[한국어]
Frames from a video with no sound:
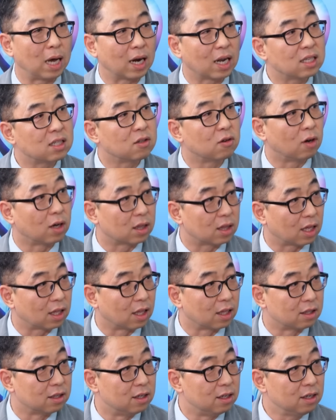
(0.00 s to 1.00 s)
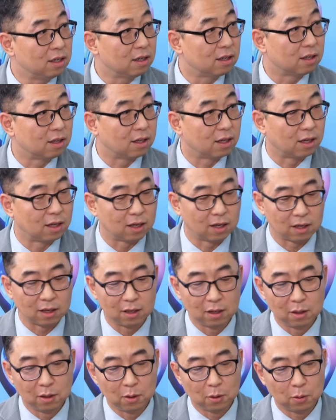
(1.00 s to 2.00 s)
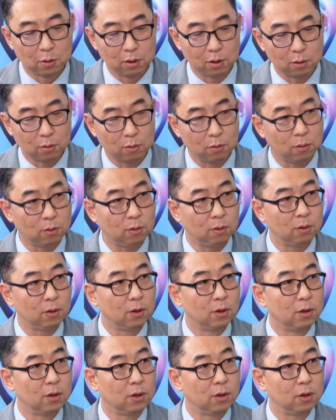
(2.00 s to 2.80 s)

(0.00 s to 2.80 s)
안 하신 것 같다 다들. 예. 그리고